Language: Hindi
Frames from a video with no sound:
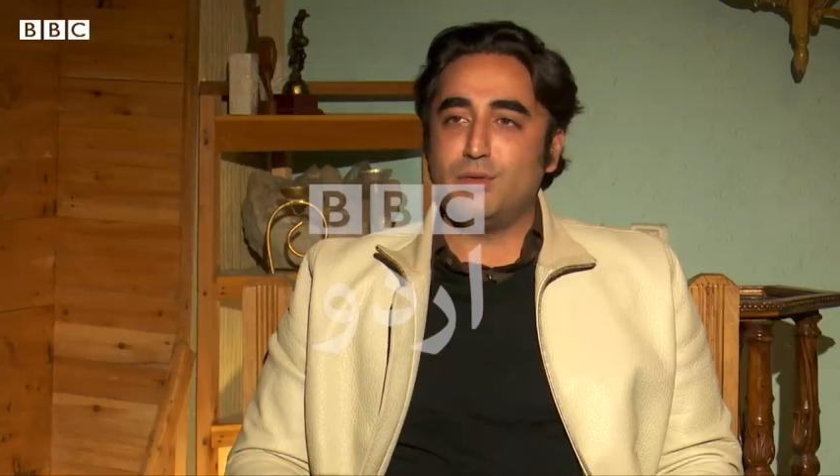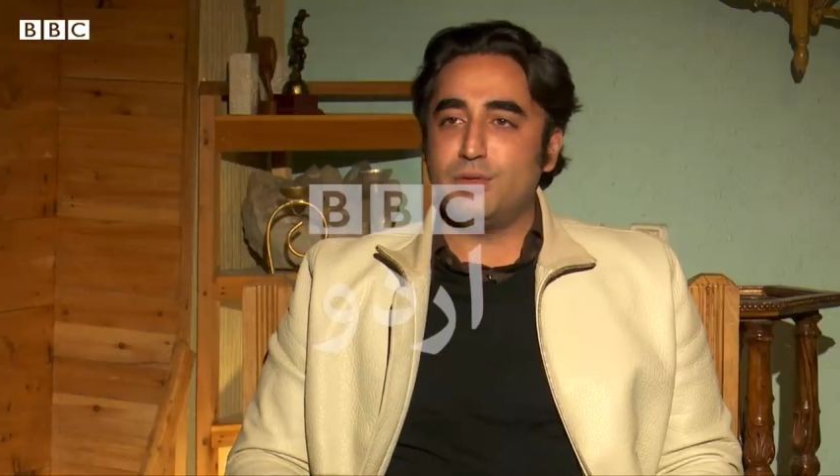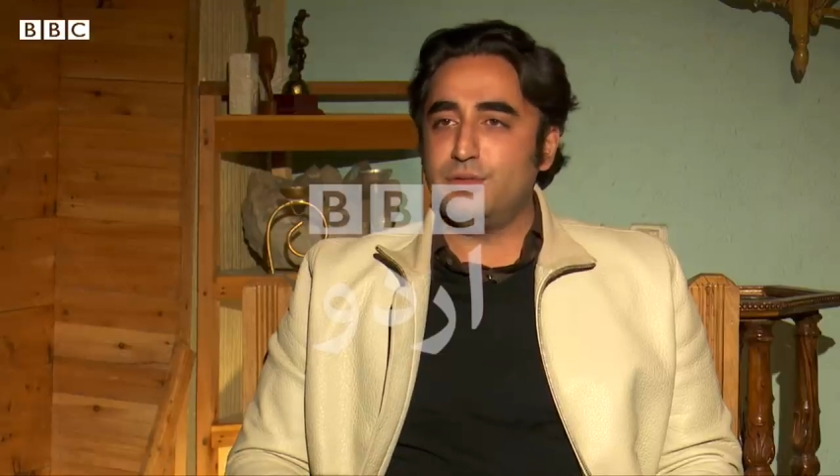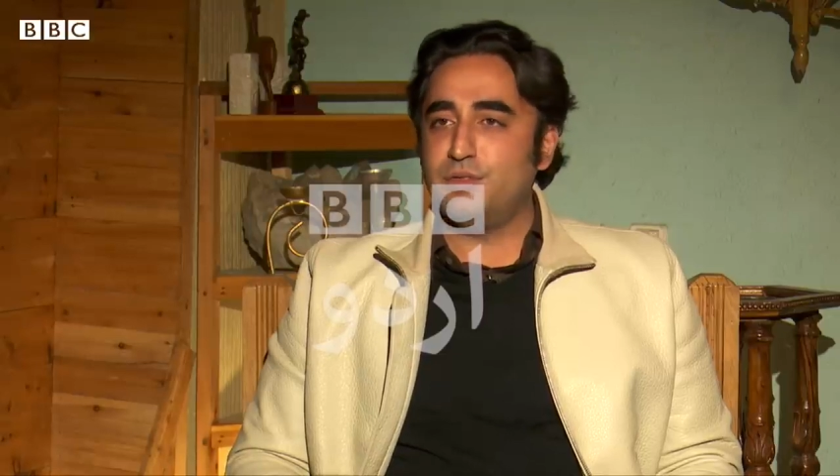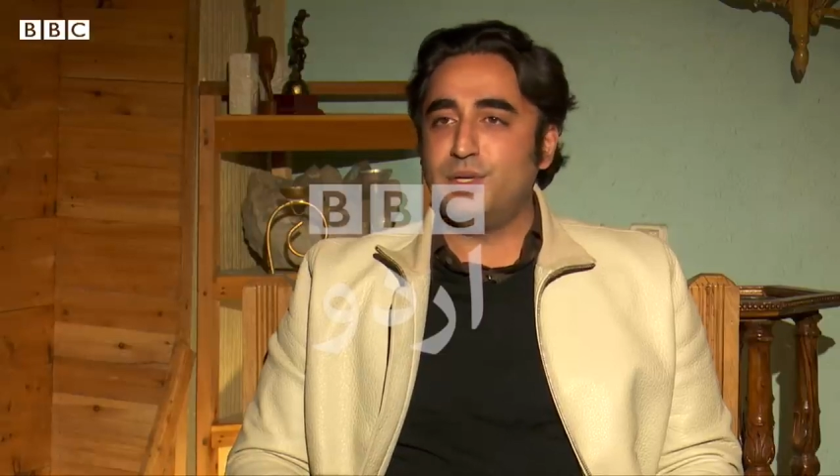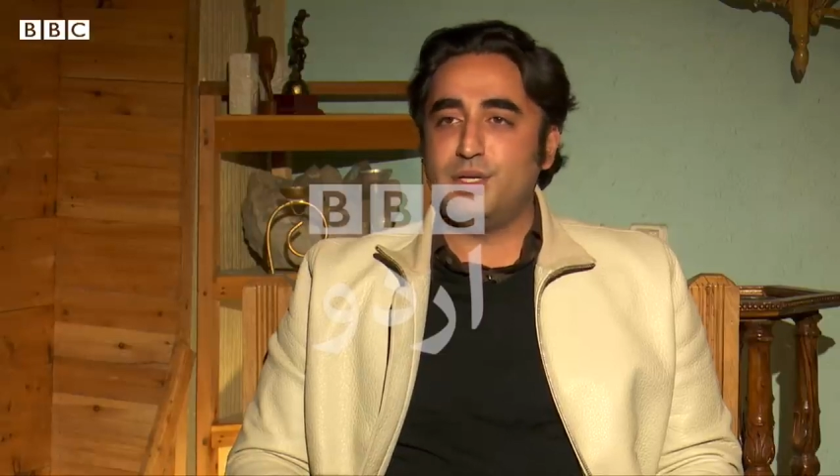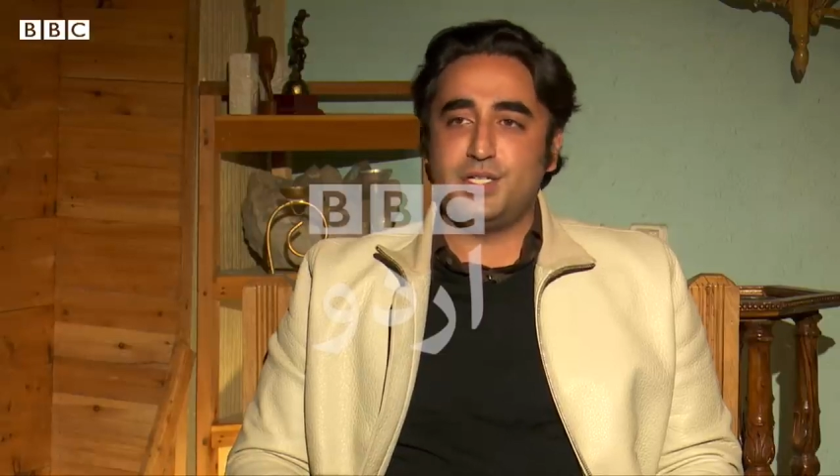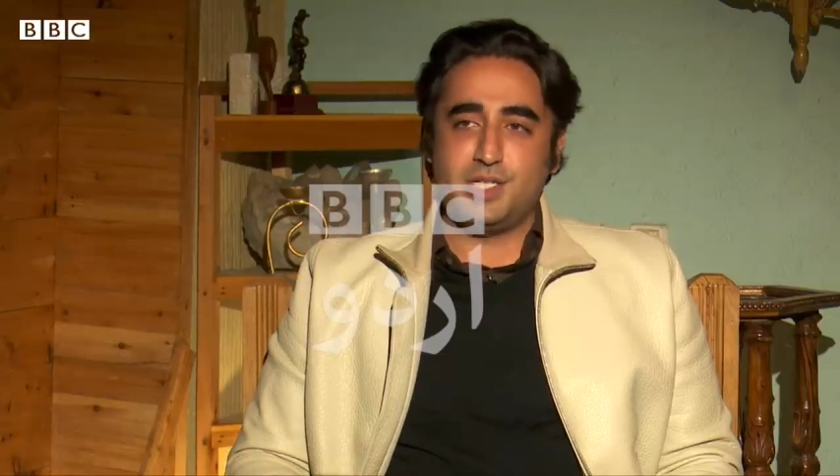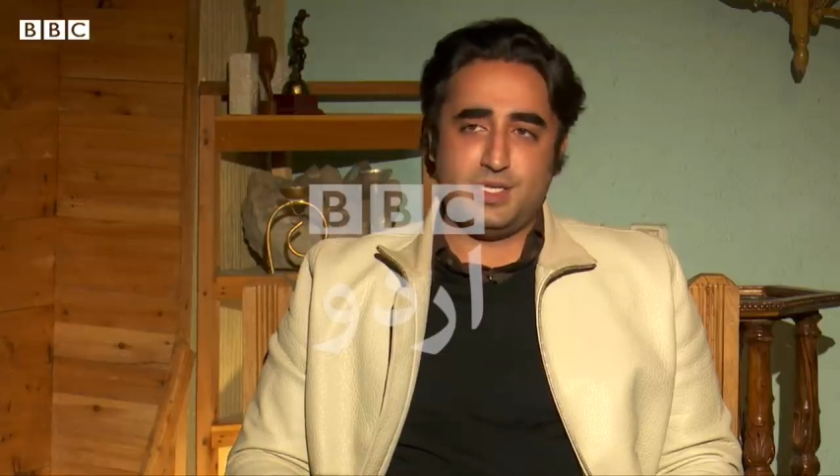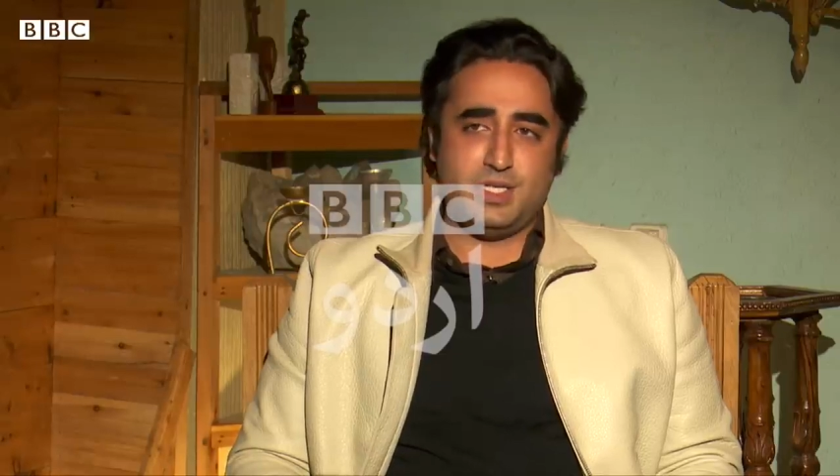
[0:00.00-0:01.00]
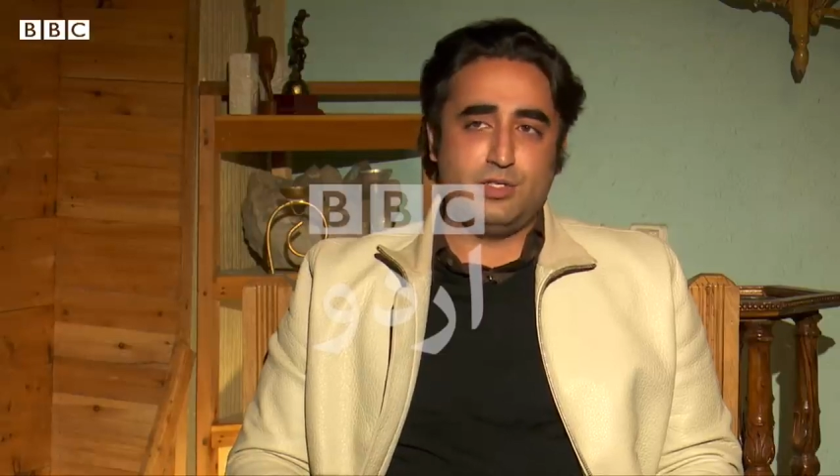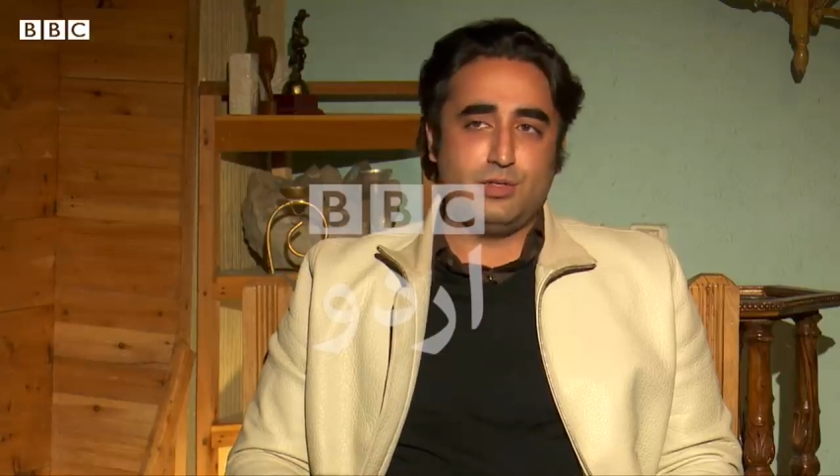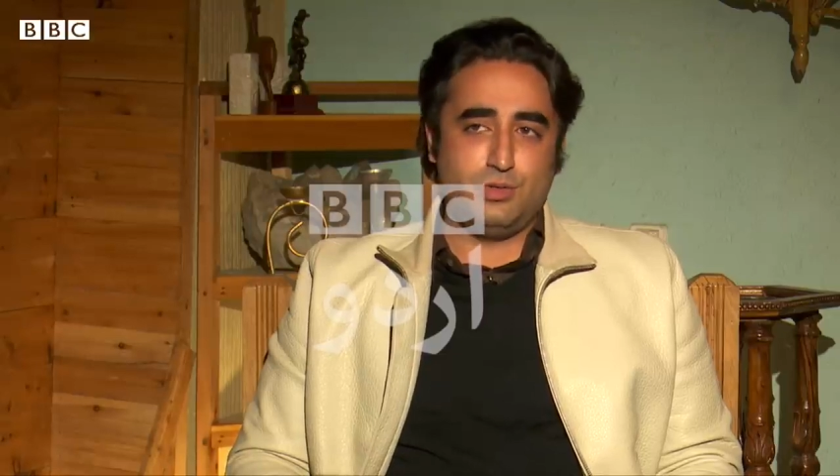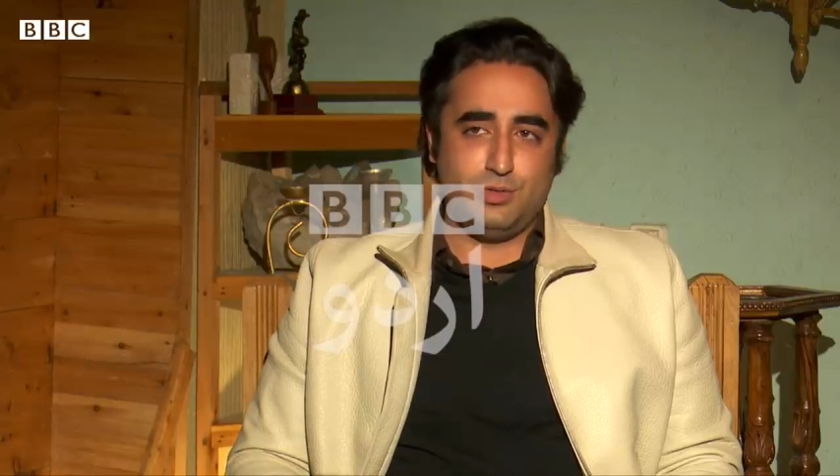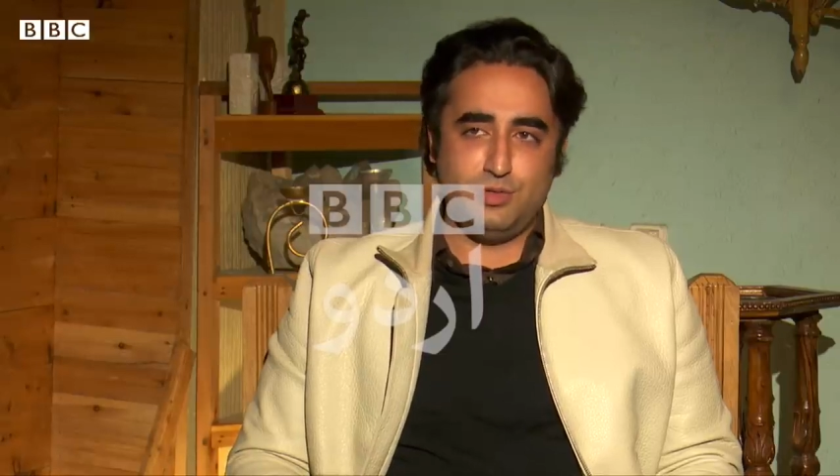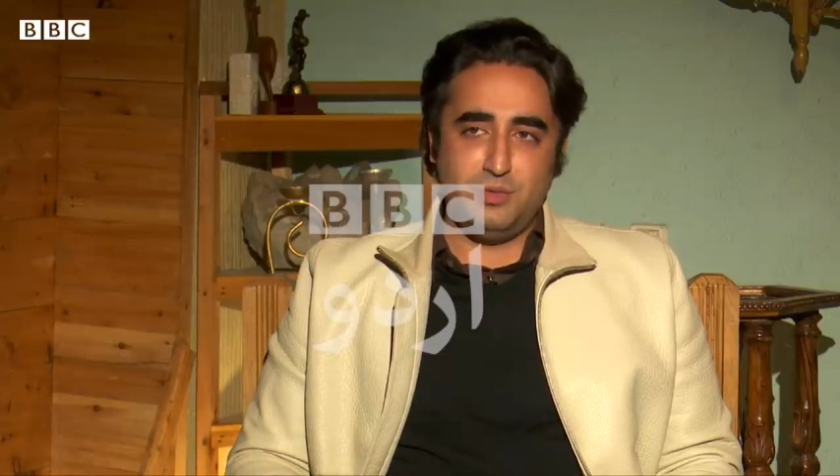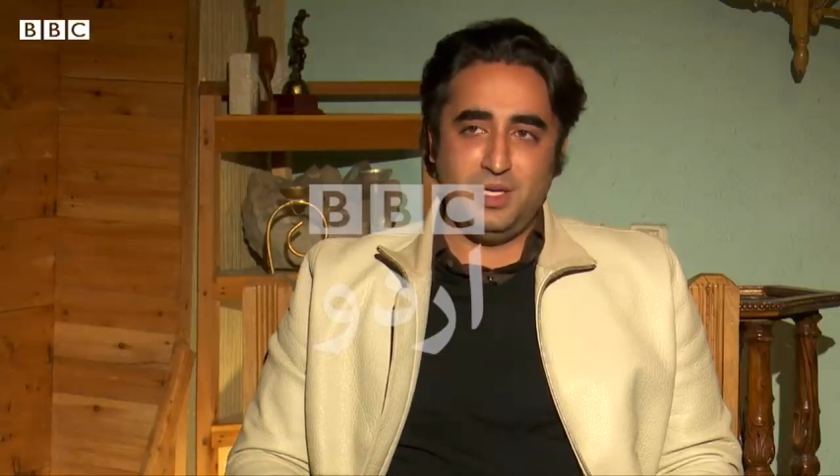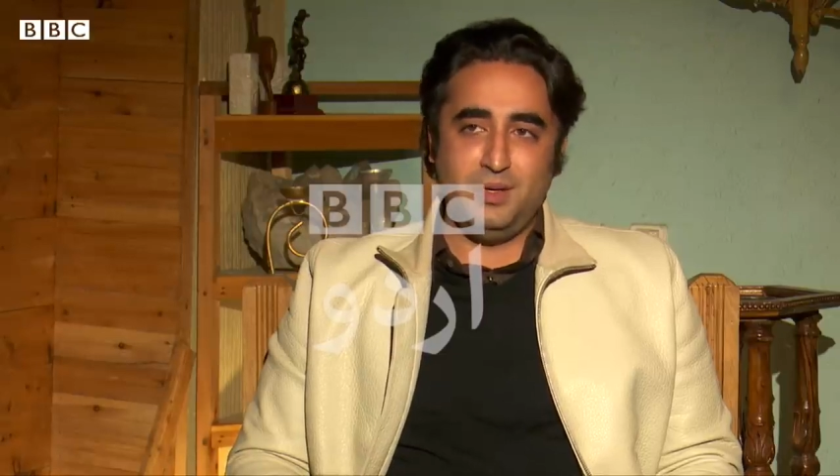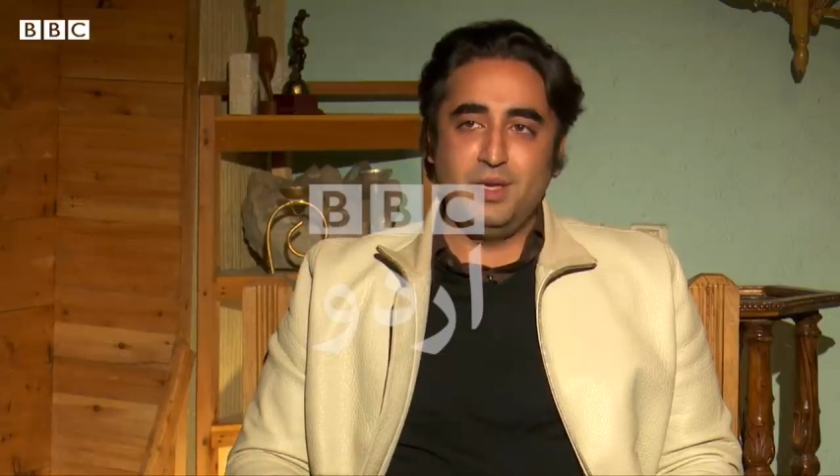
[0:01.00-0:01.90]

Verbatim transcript: औरतों हमारे जलसे जुलूसों में